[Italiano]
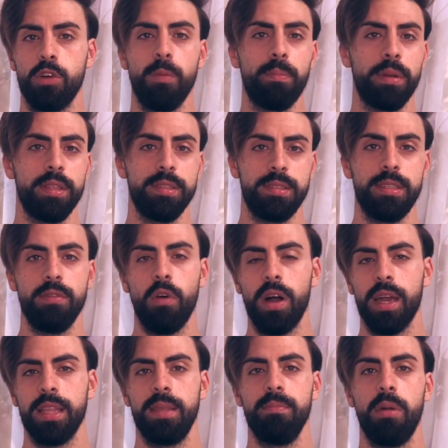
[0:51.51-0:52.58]
comprensivo
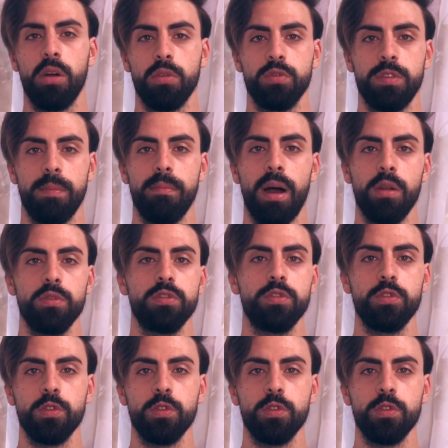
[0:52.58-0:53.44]
anche di bonus e malus,